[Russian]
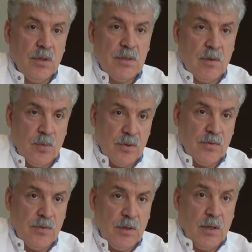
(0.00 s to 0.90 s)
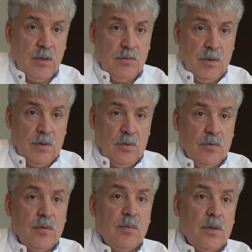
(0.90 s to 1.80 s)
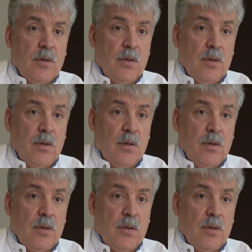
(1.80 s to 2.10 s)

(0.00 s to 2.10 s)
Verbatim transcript: голосовать против них, а они выиграют выборы.